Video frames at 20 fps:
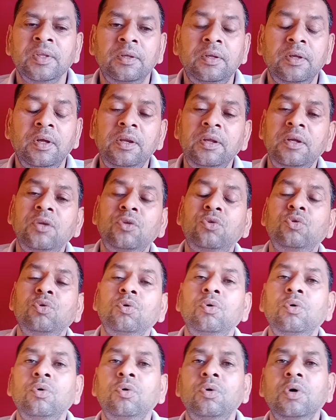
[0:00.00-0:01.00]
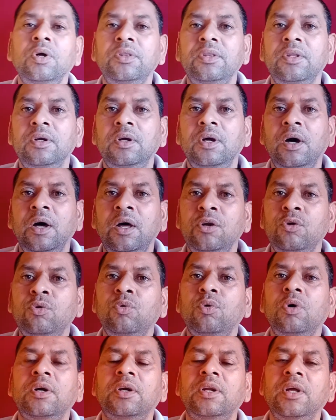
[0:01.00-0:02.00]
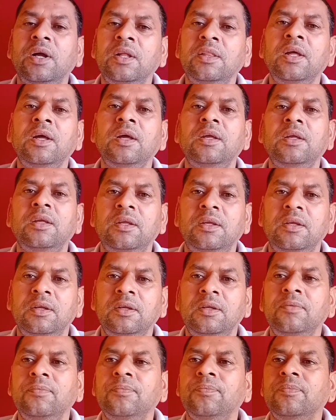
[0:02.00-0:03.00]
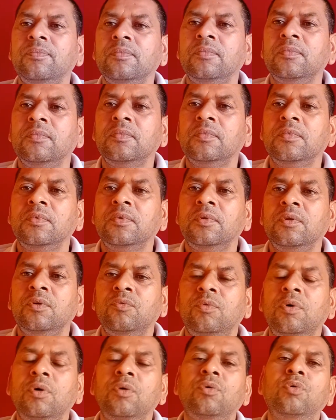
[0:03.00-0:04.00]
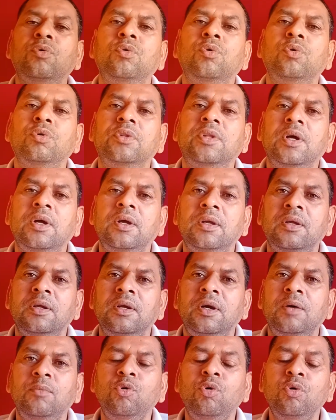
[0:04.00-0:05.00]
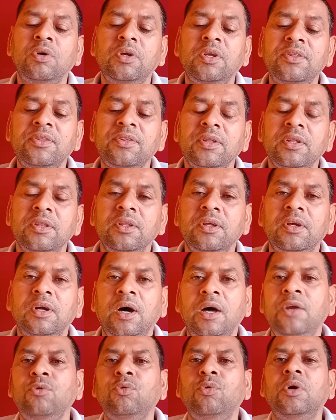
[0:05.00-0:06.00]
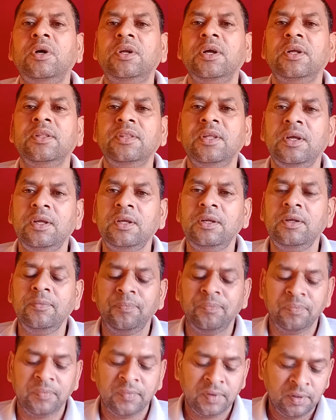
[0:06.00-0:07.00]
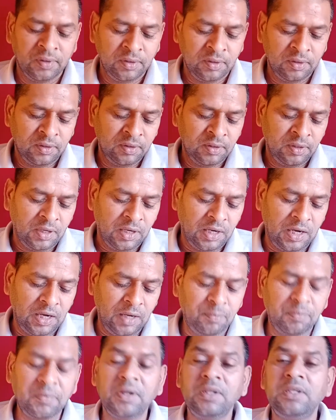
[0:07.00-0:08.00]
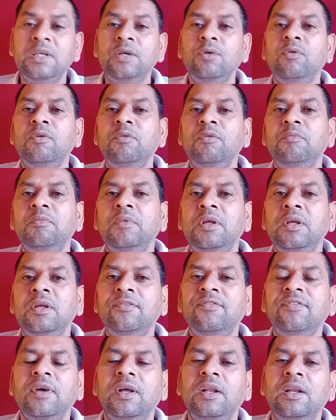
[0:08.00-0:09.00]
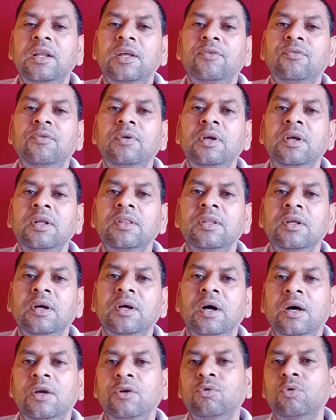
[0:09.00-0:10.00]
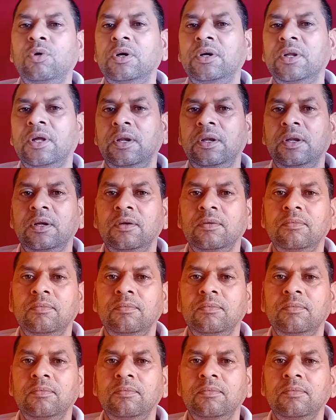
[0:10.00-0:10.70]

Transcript: यानी कि जो अंधकार को हटाता है वह गुरु होता है अब वो किस अंधकार को हटाता है आपके जीवन में फैले हुए अंधकार को हटाना